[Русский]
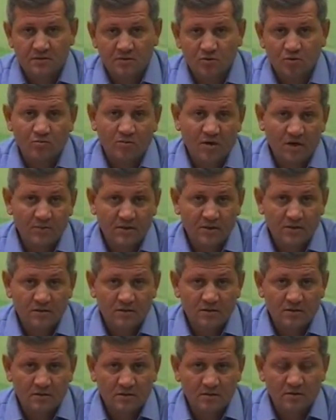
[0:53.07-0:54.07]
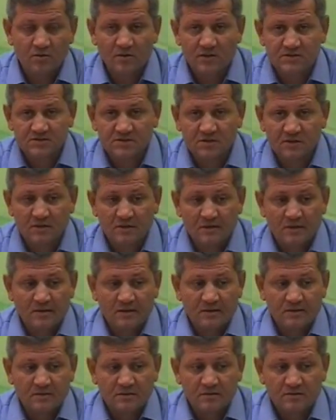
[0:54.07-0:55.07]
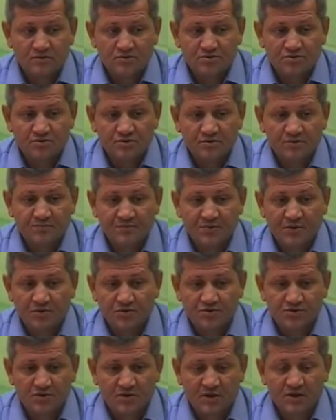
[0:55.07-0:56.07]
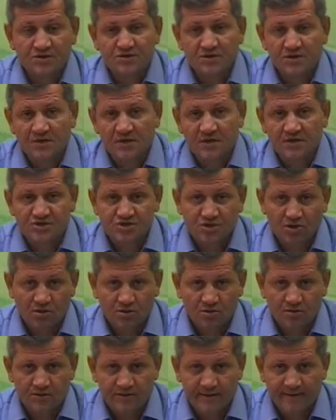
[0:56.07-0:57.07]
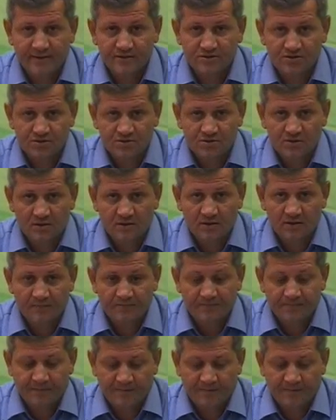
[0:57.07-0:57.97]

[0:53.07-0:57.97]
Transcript: У мамы или у отца. Дело в том, что в первую очередь, конечно, играет жилье, наличие жилья.